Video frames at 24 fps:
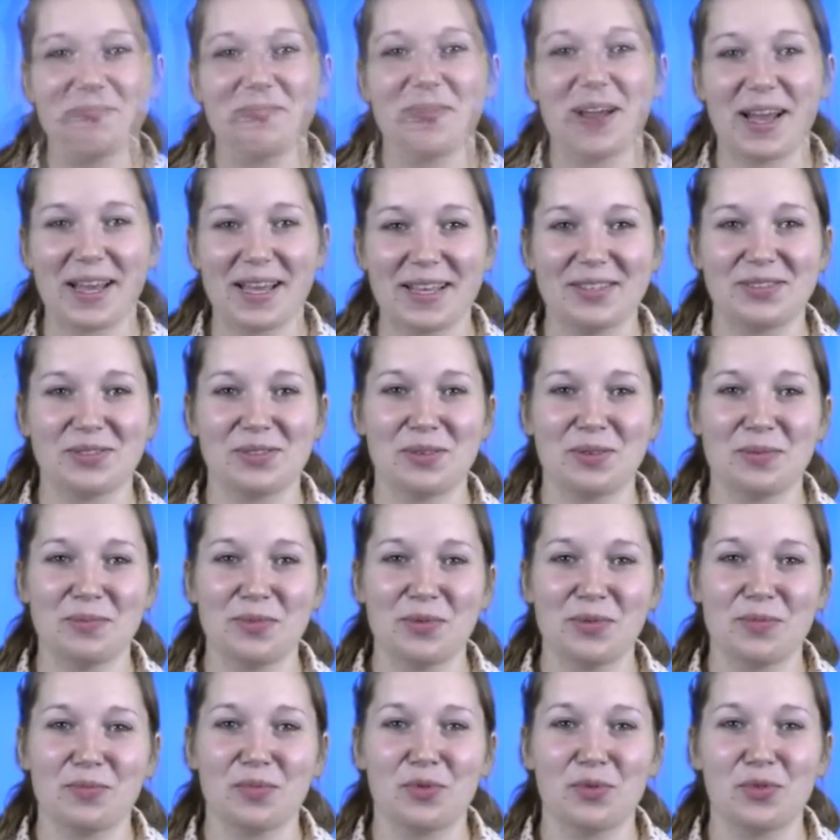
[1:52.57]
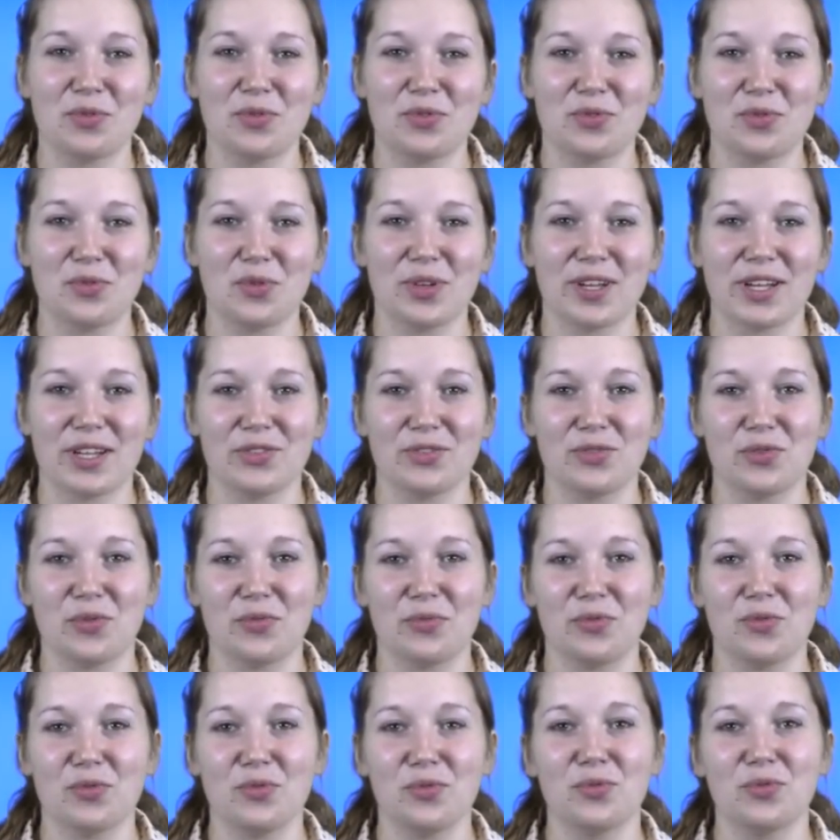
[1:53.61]
Par exemple, pour le stockage de
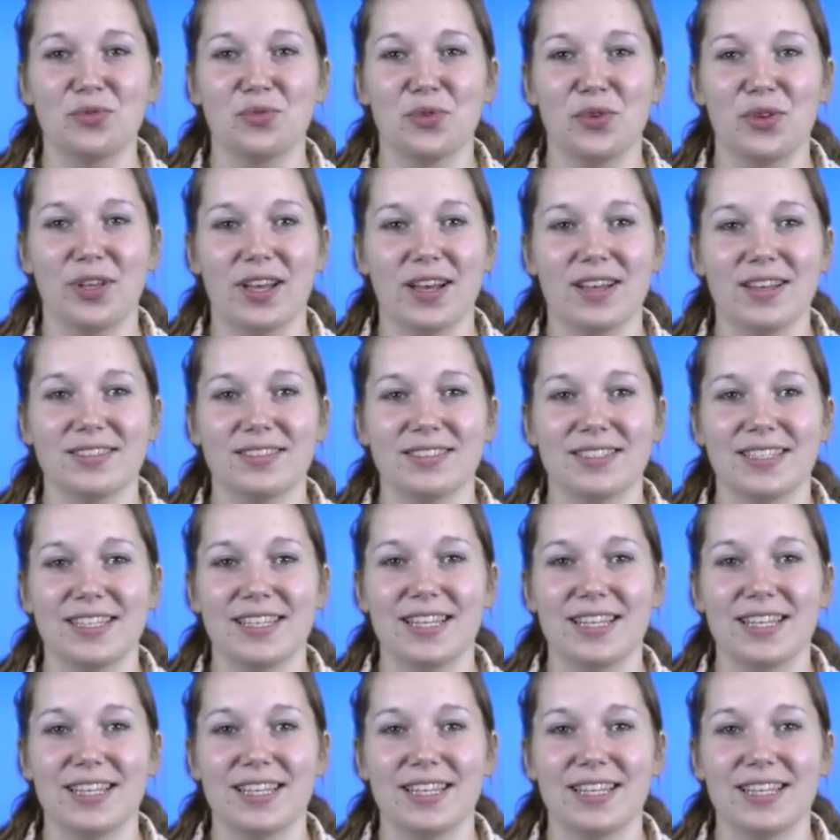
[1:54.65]
fioul ou de gaz,